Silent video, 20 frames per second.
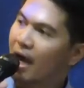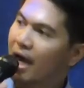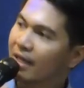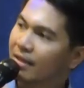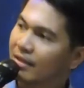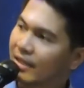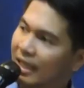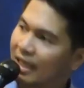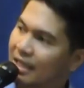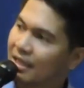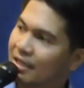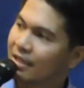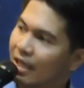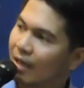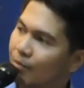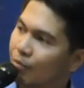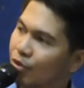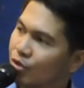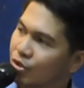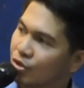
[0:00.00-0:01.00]
But in
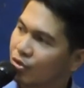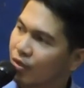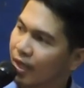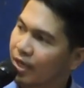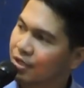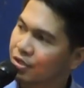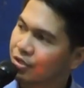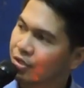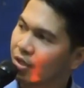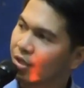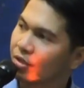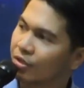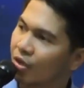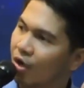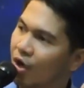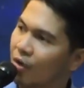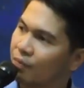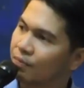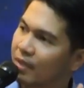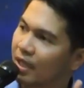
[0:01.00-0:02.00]
demonstration
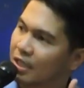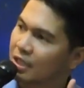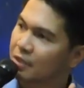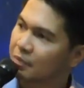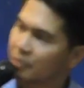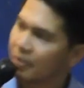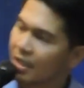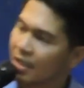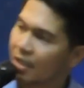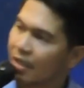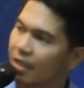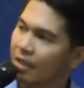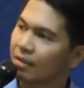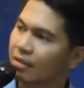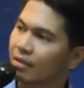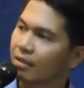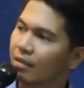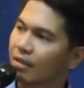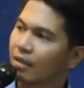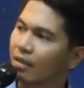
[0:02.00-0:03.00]
of the
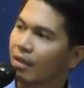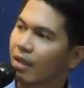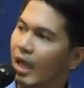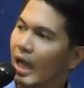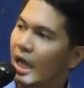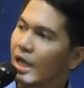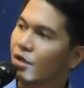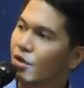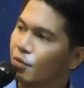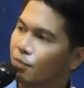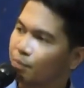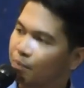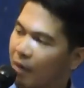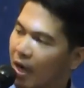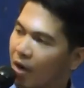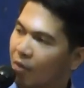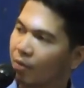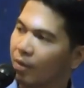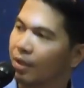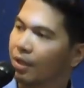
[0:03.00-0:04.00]
Spirit and of
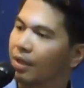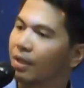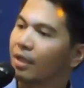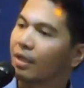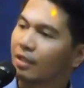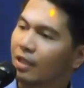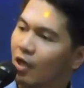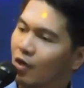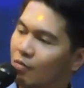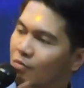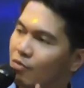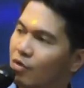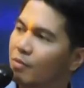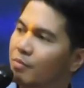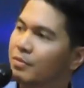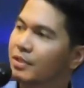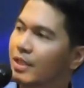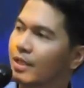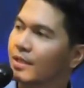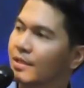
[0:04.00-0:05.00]
power. Now
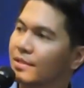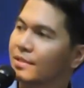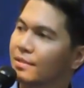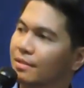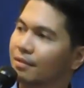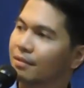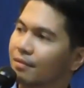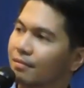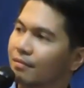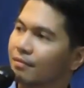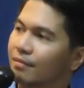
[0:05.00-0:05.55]
Moses.